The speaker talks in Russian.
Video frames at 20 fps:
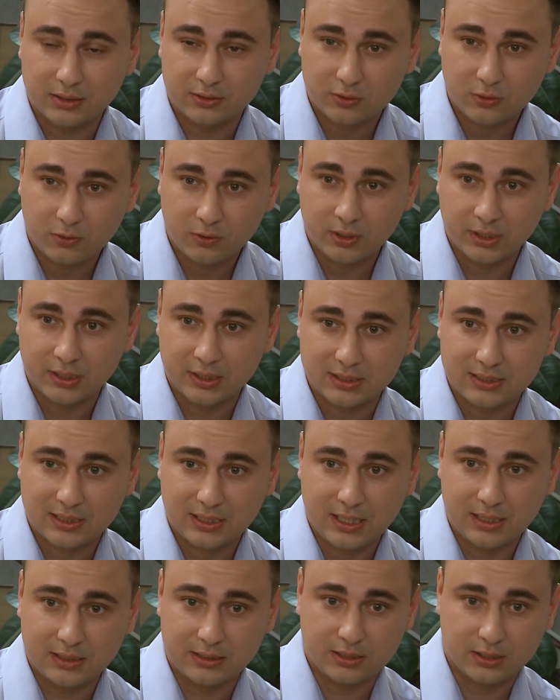который,
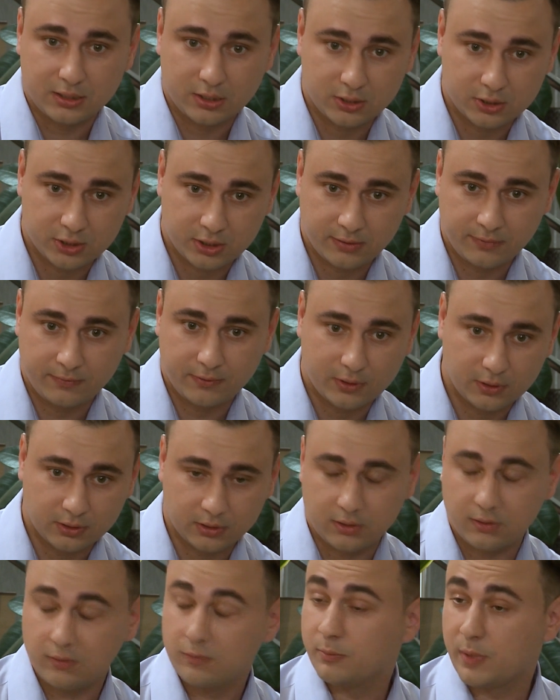кстати,
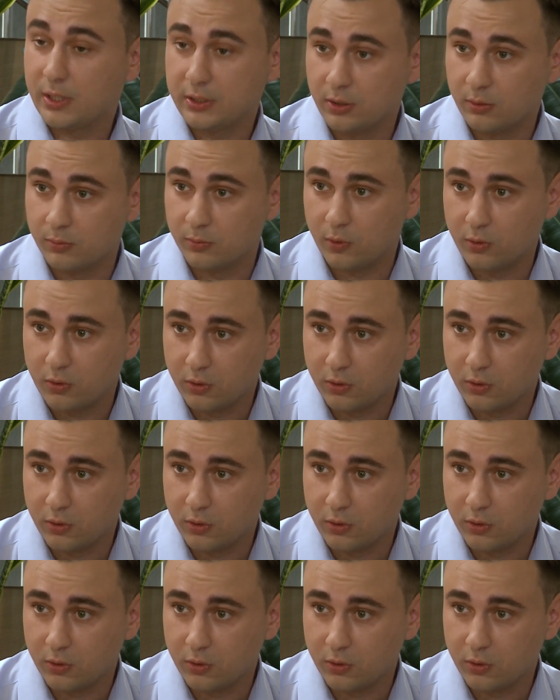живет в моем